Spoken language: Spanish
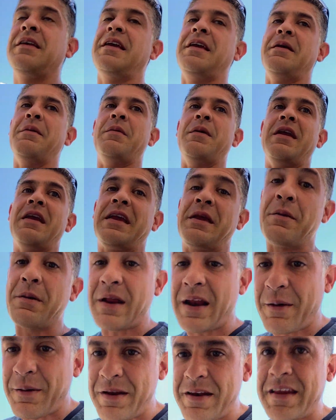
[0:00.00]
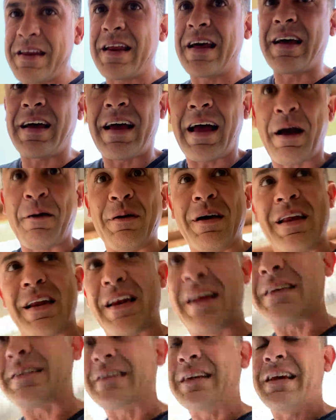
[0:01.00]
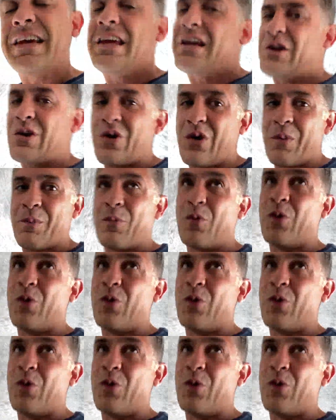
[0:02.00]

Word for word: y, iban a venir a, verlas y yo no